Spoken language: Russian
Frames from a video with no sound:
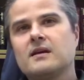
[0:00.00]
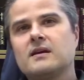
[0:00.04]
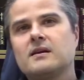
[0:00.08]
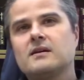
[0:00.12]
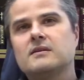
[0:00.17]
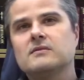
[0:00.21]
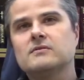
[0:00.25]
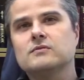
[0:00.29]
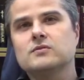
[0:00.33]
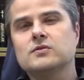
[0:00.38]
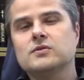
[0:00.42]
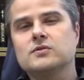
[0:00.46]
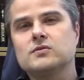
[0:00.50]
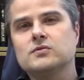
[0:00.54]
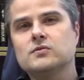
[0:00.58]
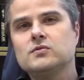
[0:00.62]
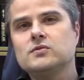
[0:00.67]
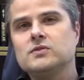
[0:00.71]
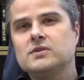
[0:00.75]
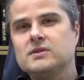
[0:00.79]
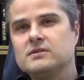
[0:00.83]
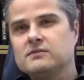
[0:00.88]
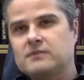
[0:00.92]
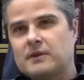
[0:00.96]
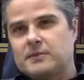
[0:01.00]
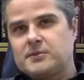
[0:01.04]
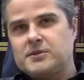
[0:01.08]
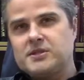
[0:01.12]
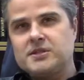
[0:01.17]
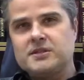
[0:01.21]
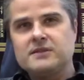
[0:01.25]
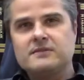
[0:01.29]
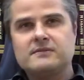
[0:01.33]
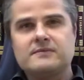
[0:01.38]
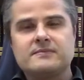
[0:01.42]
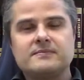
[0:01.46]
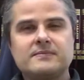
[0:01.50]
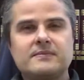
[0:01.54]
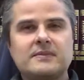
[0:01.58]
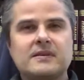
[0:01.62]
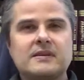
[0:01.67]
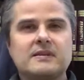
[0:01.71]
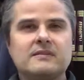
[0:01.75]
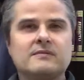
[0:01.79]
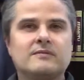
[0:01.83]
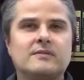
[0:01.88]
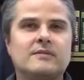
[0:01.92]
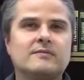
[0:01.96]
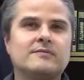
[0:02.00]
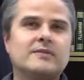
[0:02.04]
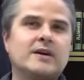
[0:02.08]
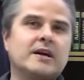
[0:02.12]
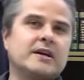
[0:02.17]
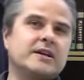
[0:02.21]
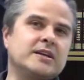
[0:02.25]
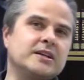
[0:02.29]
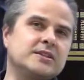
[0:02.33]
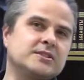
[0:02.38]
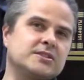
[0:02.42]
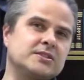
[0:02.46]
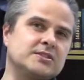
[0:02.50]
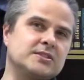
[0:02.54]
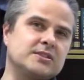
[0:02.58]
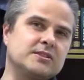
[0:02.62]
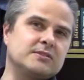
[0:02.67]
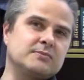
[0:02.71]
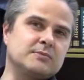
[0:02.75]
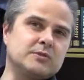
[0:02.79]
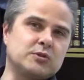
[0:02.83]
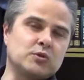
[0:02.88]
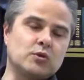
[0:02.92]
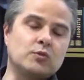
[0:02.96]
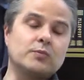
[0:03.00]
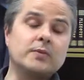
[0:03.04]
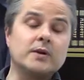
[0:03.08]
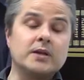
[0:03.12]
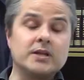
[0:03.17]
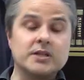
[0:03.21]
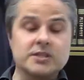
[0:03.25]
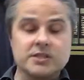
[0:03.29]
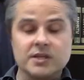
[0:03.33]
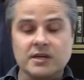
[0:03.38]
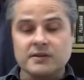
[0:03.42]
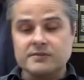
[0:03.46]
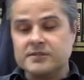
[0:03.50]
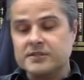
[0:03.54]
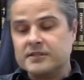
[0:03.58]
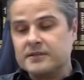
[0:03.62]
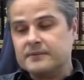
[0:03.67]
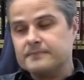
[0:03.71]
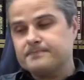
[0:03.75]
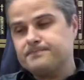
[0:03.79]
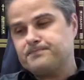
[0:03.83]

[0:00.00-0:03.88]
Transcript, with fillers: Вот, ну и вообще в окрестностях метрополи Ижевска.